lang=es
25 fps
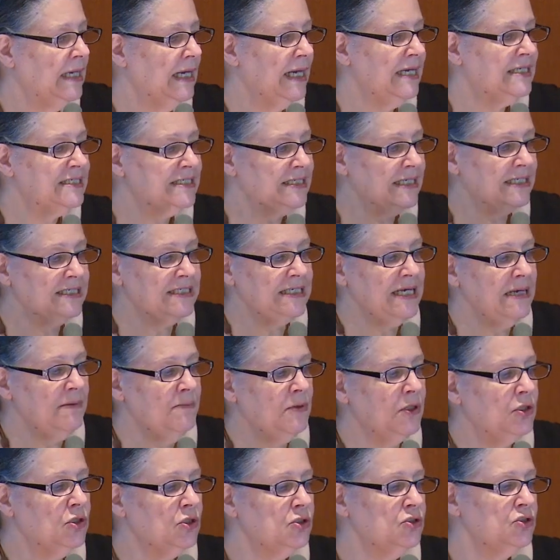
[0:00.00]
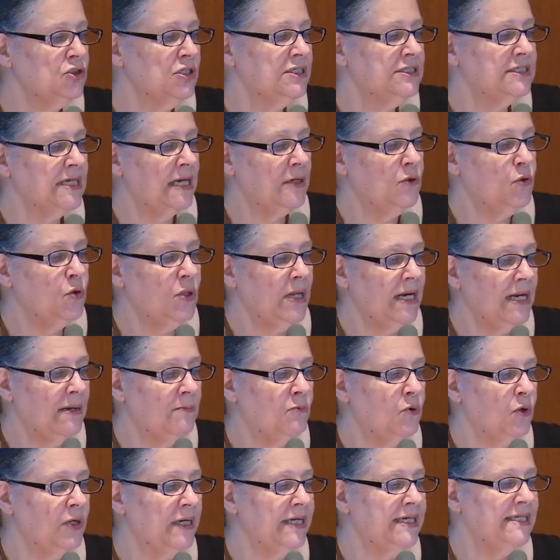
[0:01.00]
El sexismo entonces se alude a las
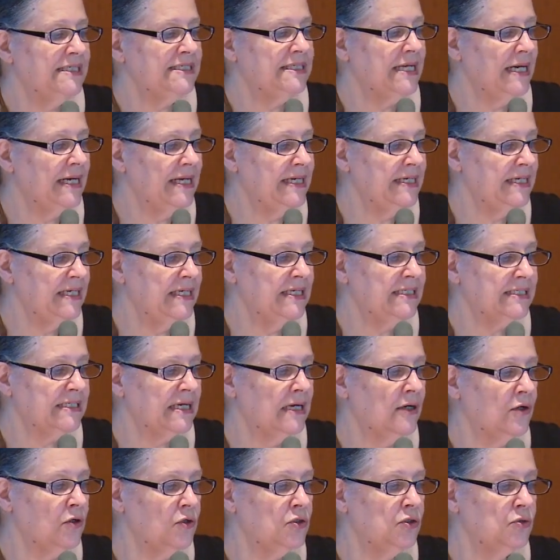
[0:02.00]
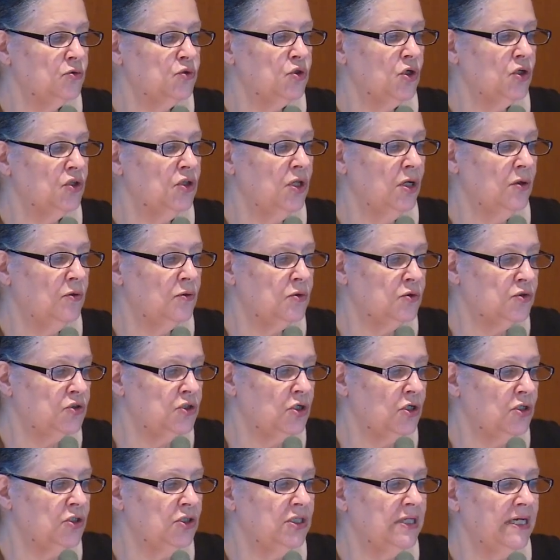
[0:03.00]
mujeres y a las niñas en condición de
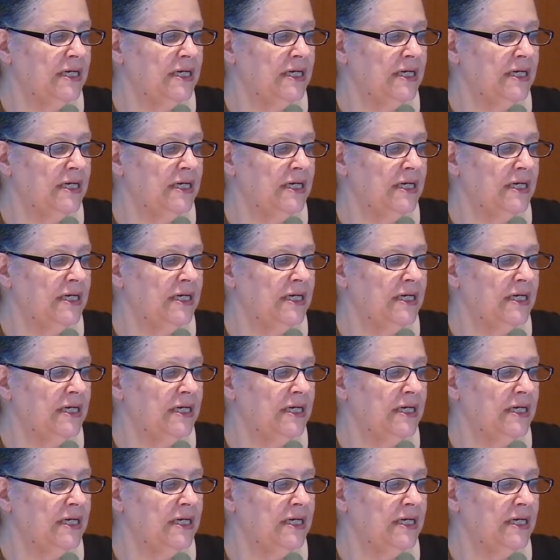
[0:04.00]
exclusión,